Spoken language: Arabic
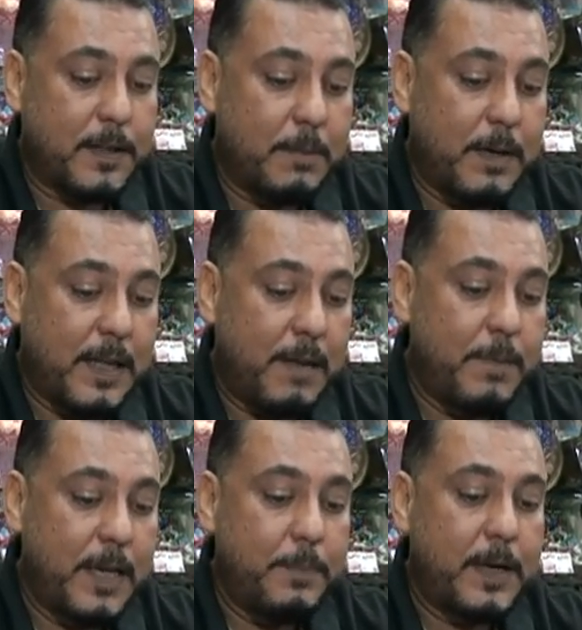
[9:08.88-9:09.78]
طبعا
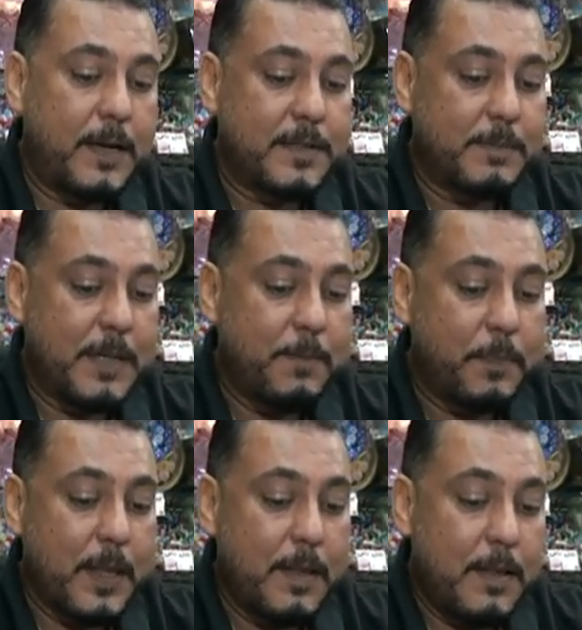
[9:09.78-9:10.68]
حبايه كبيره غير زمان
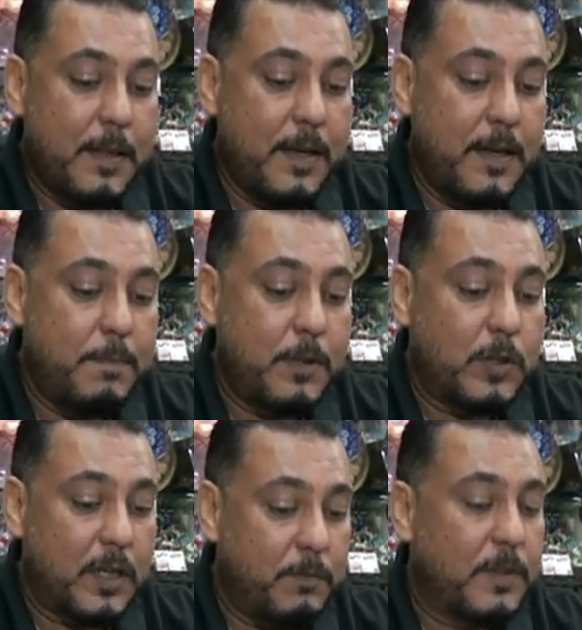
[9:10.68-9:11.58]
اللب
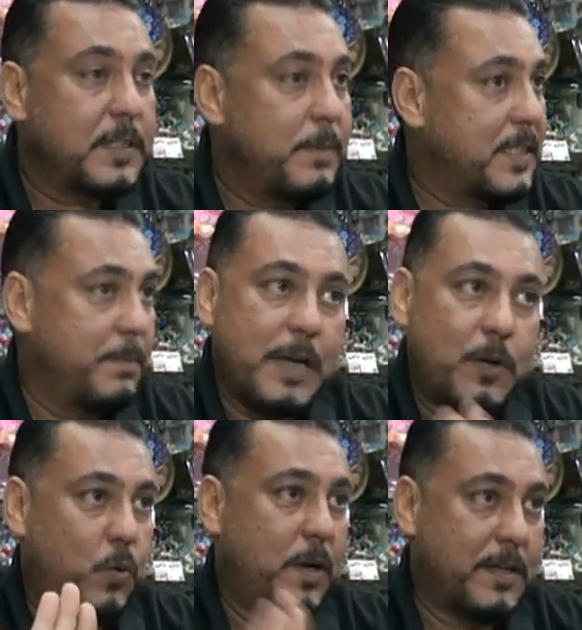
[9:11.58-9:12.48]
دوت احنا في مصر بس
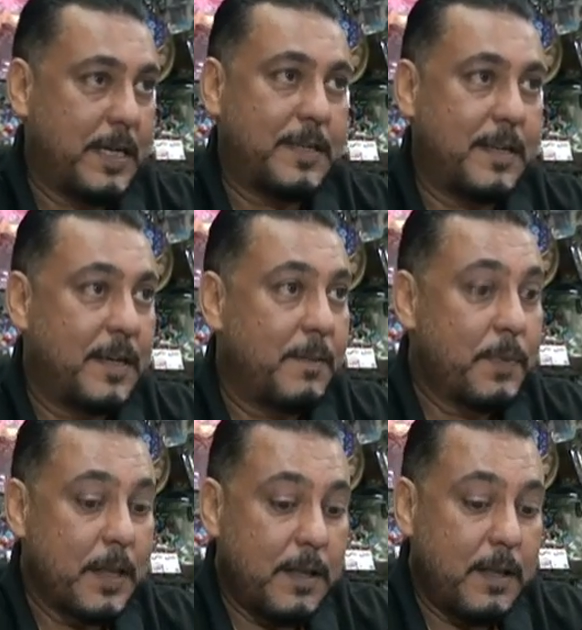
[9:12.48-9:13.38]
بناكله وخلاص سالي
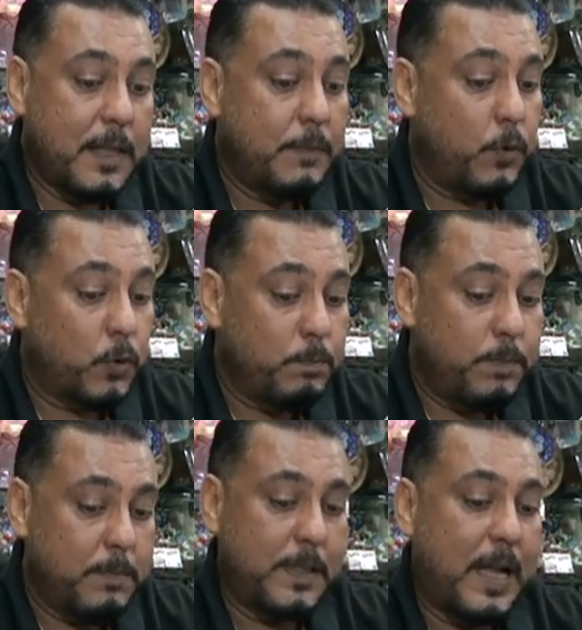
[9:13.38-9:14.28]
ده في
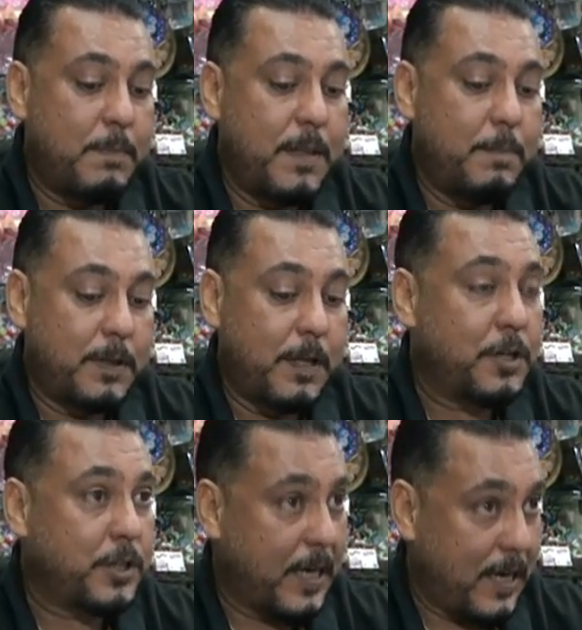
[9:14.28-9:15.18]
اوروبا بيتعمل
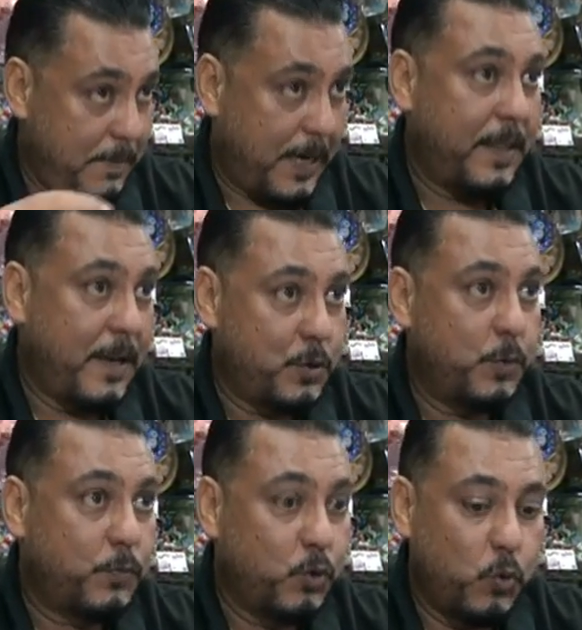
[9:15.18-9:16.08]
بتقشر على مكان هناك
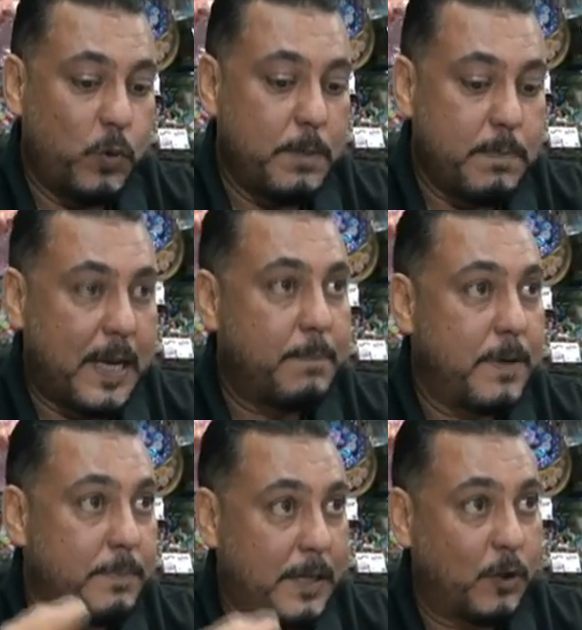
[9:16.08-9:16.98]
شفته واللب
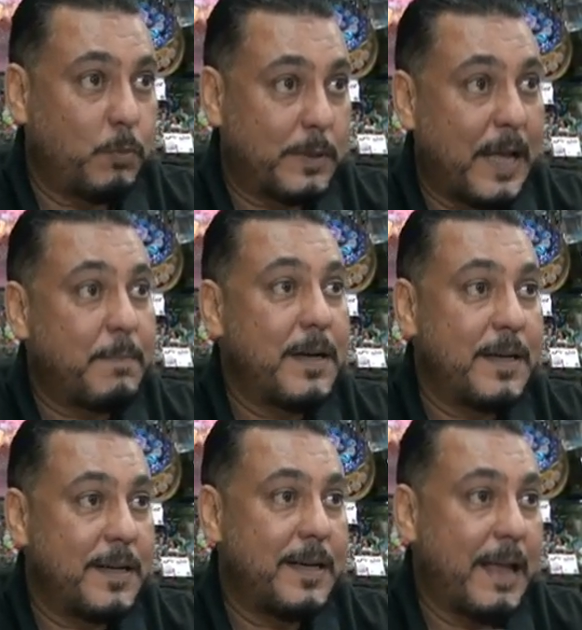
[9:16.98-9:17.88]
الحبايه بتاعته
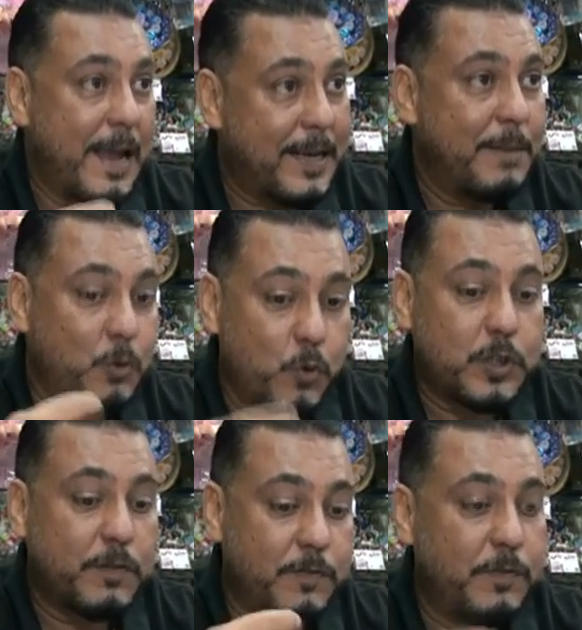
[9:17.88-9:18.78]
بتعمل اكل
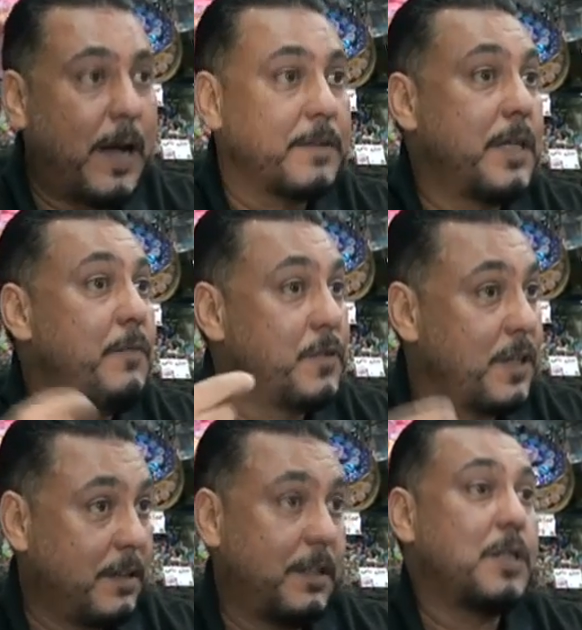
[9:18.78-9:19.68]
بتخش في محاصيل في
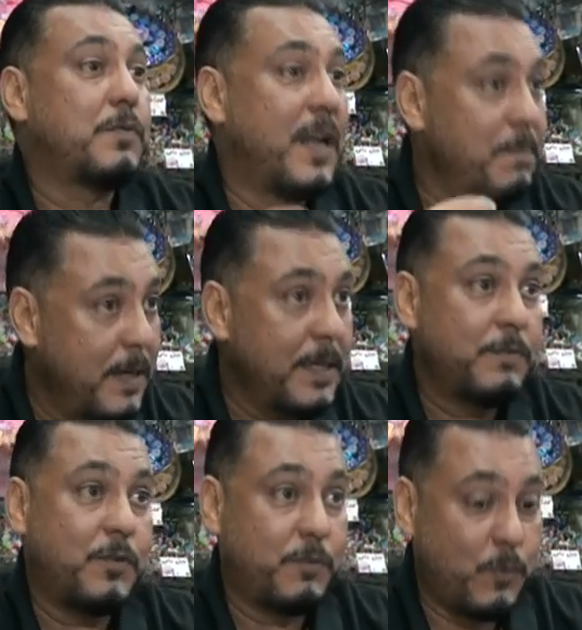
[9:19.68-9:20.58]
سلطات في
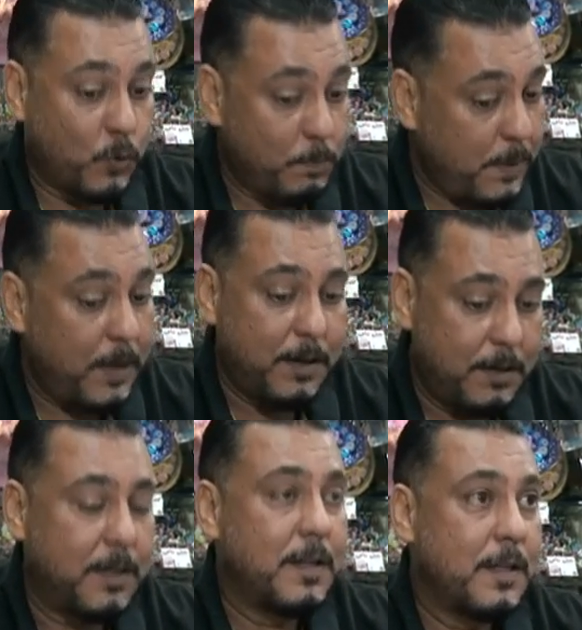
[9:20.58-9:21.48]
المانيا في, في اوروبا
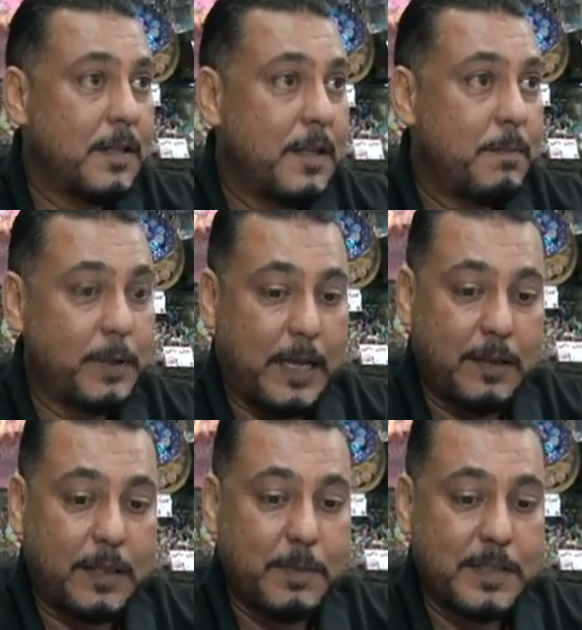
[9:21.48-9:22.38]
اه اه, آه.
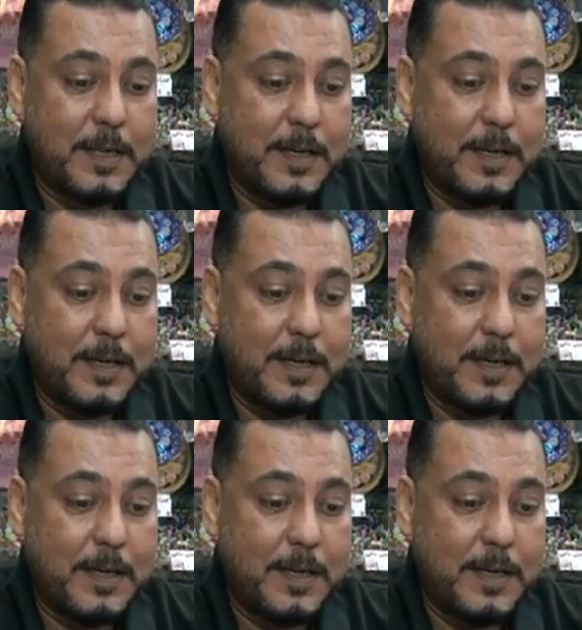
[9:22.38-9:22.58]
بتحط بس